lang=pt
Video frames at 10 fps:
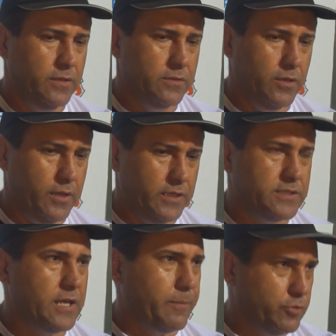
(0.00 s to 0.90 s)
Então a
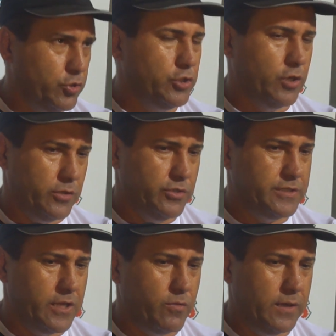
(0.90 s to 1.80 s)
gente sabe que os dois
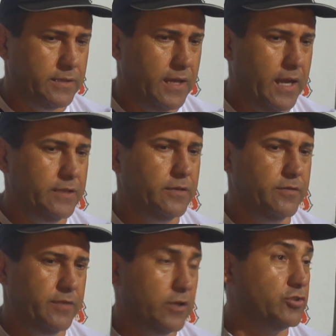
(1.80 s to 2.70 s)
jogadores têm qualidade,
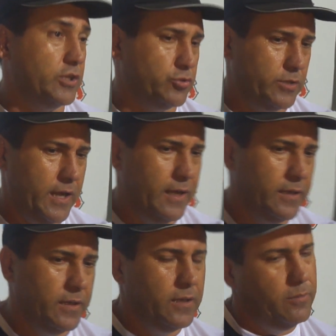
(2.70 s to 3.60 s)
vai nos ajudar
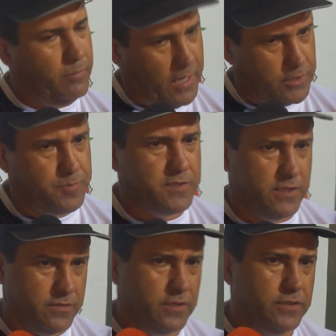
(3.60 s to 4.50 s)
mais
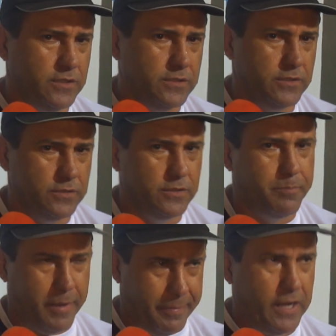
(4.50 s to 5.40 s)
precisa de, de, de
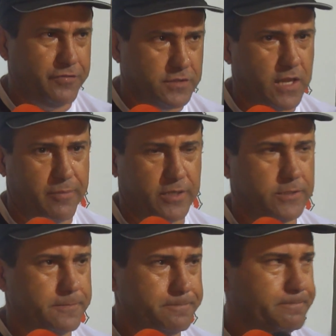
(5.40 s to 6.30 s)
preparar fisicamente.